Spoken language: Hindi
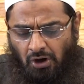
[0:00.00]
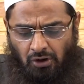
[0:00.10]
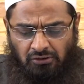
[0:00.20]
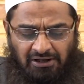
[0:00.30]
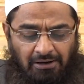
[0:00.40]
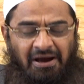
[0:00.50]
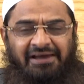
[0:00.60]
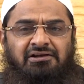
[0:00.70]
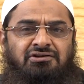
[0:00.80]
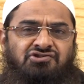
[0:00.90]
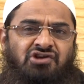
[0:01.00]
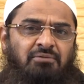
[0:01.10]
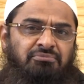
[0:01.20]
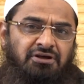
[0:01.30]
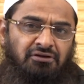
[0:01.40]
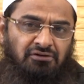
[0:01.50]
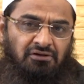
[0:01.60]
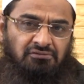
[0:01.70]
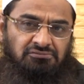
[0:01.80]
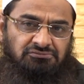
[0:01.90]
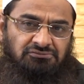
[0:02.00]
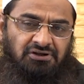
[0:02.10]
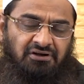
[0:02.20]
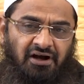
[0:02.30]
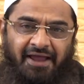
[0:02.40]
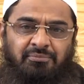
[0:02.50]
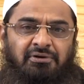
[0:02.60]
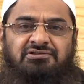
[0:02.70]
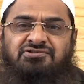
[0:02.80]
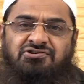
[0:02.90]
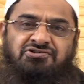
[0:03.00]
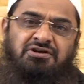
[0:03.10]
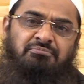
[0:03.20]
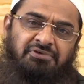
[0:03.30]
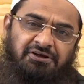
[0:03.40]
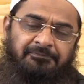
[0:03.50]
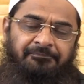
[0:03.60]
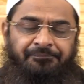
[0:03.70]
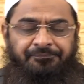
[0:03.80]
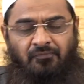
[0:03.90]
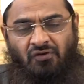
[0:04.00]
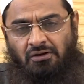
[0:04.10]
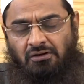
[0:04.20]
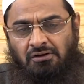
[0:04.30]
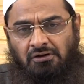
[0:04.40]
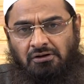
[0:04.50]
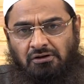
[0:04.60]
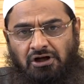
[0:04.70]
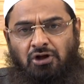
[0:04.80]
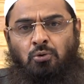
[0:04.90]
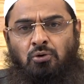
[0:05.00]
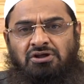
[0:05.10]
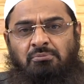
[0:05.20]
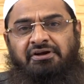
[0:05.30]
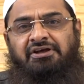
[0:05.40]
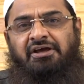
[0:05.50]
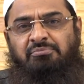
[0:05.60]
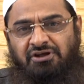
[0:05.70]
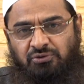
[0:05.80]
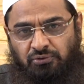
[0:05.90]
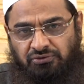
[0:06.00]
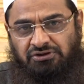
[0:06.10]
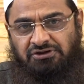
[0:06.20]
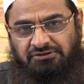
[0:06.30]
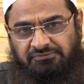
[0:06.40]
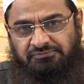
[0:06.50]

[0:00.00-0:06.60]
और कबायली निज़ाम के अंदर ट्राइबल सिस्टम में लड़कों की बड़ी अहमियत होती है